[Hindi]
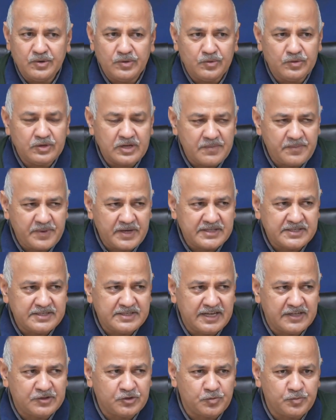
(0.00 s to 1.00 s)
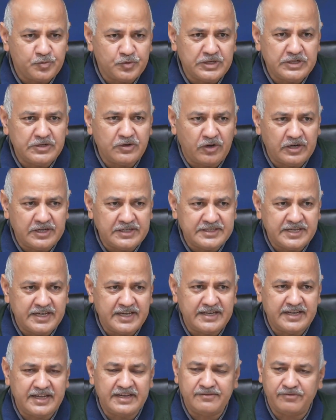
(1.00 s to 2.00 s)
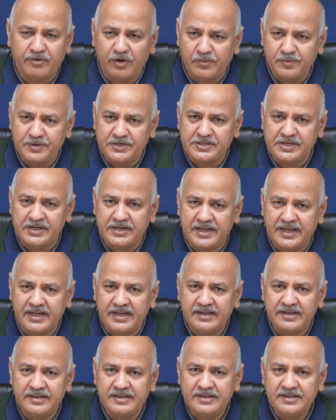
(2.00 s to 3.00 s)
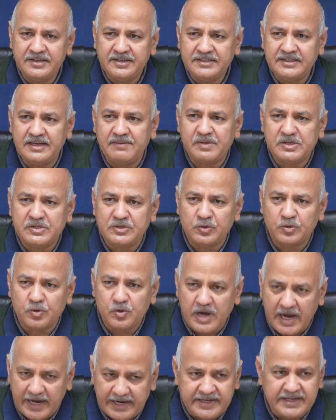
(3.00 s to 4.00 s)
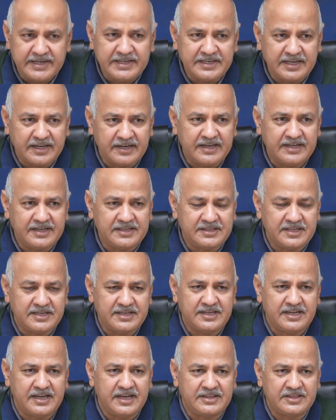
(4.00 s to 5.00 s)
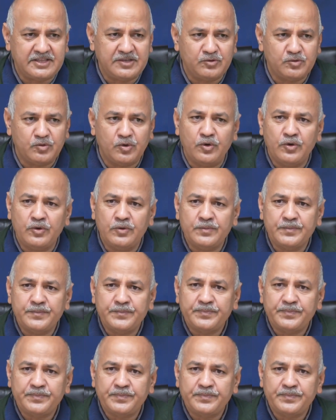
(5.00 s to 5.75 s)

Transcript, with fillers: उनके पास ना तो पूरी नॉलेज है ना इन्फॉर्मेशन है या बच्चों को गाइड नहीं करने के तरीके आते हैं उनको